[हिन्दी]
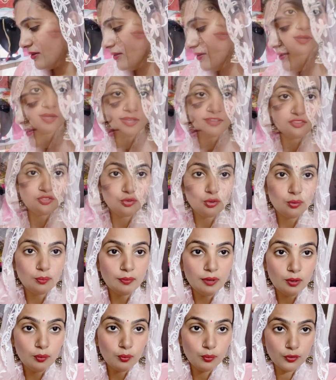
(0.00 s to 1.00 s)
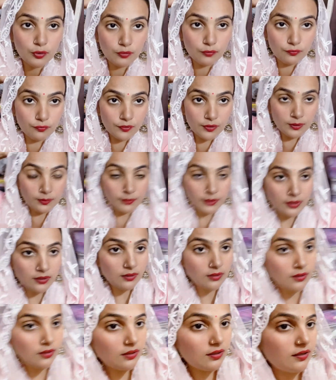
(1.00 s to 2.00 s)
गाइस तो मैं हो गई हूँ फ्री मैंने
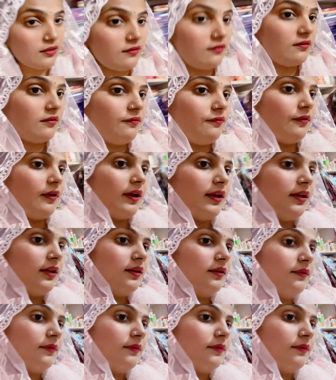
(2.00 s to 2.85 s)
कर ली है सफाई